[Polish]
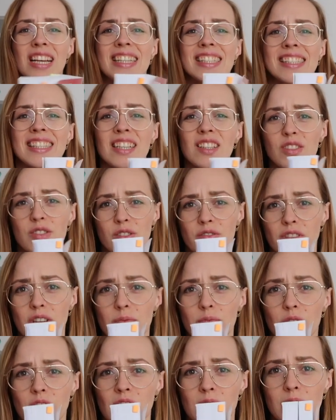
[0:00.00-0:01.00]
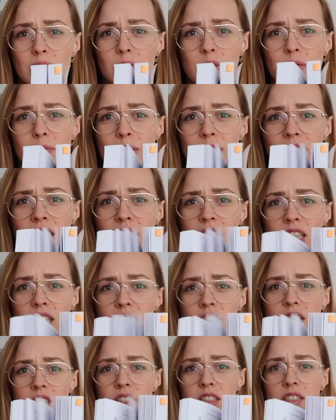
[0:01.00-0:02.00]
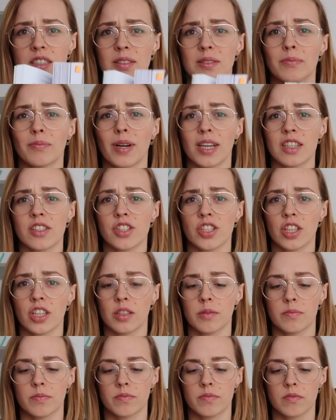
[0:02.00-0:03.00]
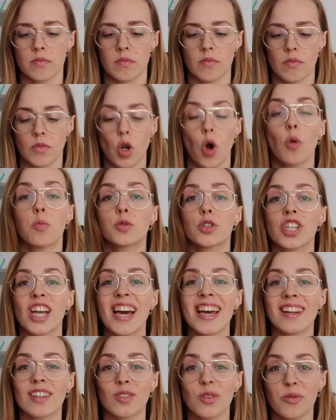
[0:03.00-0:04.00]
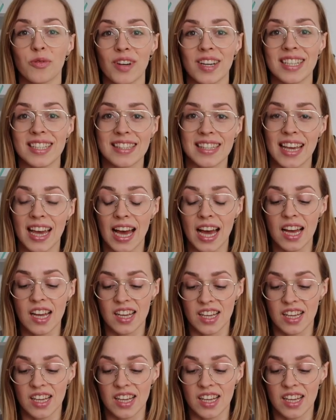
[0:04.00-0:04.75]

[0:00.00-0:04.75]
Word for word: Z tego co wiem, to ja mam chyba najbardziej obszerną wersję,